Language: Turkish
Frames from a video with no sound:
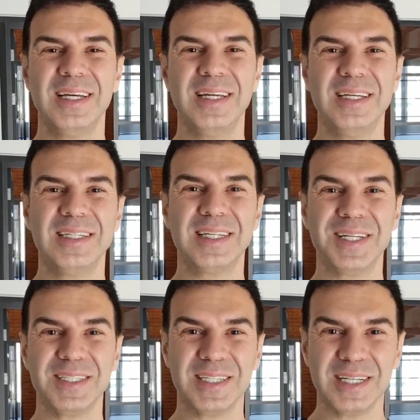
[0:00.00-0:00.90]
e, iki
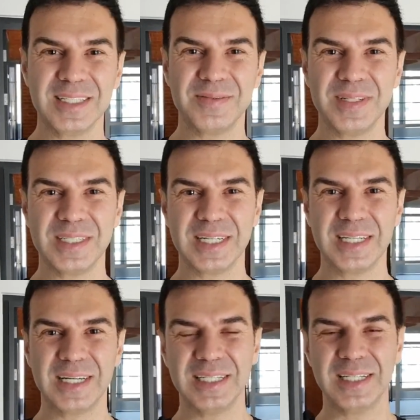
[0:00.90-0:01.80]
tane seans
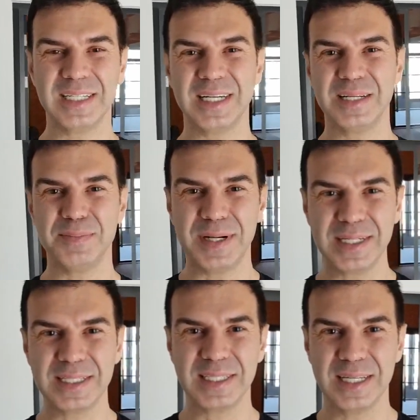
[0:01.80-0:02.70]
verecekler. iki tane
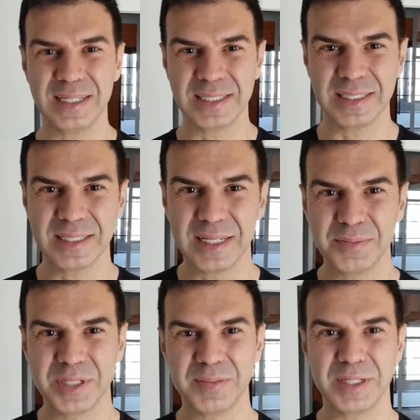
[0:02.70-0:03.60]
bar seansı
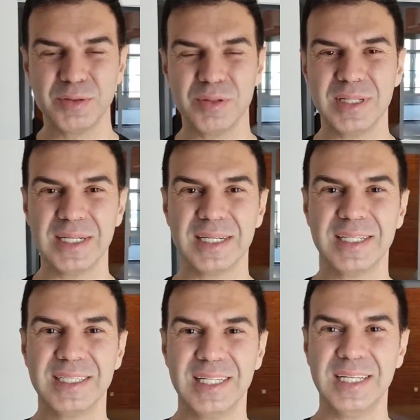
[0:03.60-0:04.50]
tam zamanlı olarak
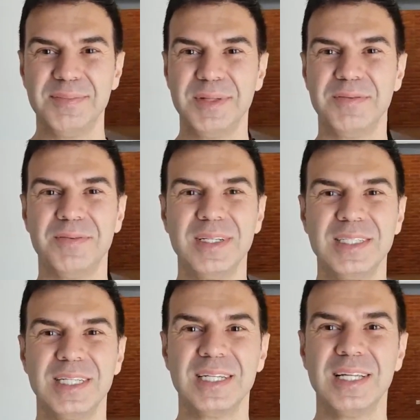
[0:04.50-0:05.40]
deneyimleyip
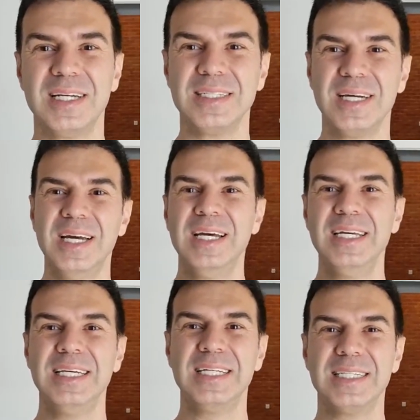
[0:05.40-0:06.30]
verecekler.
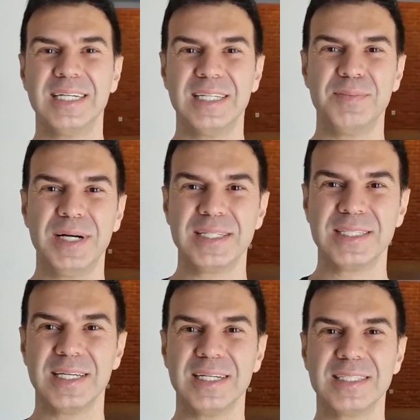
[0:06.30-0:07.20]
İki tane bar
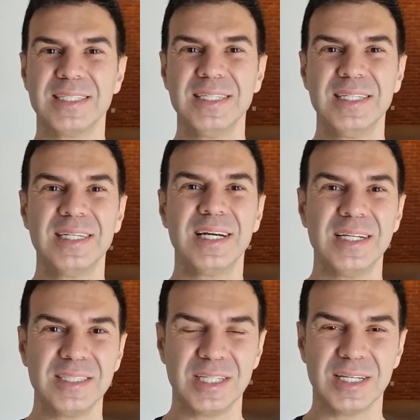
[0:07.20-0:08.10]
seansı
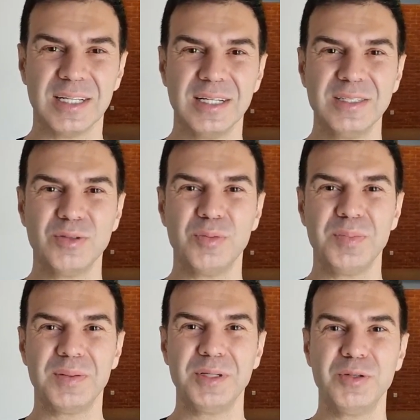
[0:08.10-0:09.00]
alacaklar.
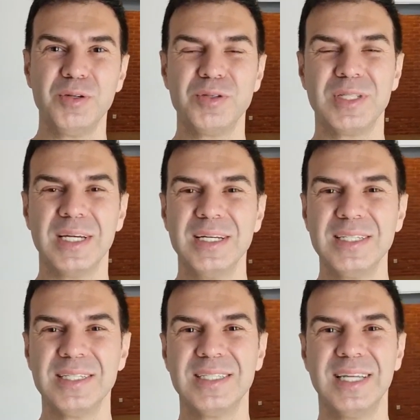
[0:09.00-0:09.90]
Toplamda 4
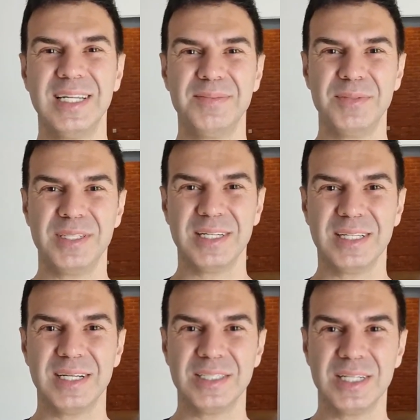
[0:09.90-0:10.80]
seans
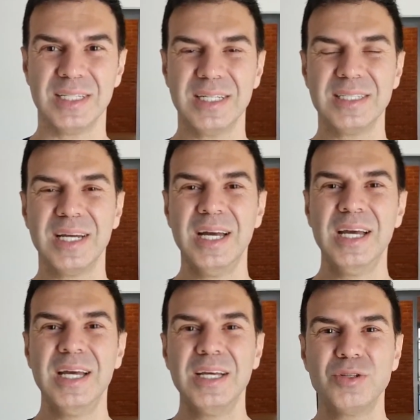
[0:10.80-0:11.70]
deneyimleyecekler canlar.
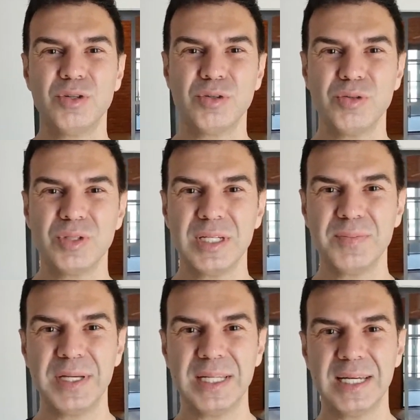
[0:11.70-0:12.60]
Çok
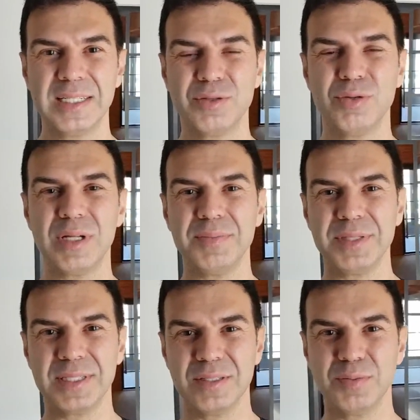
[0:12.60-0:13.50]
yüksek bir enerjisi olan
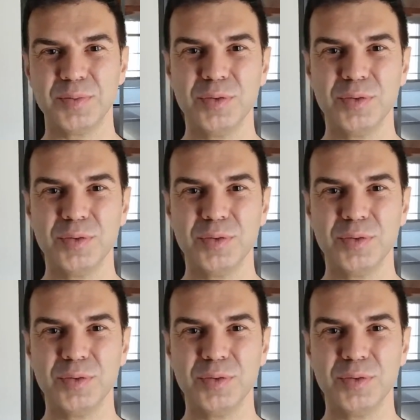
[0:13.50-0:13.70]
bir sınıf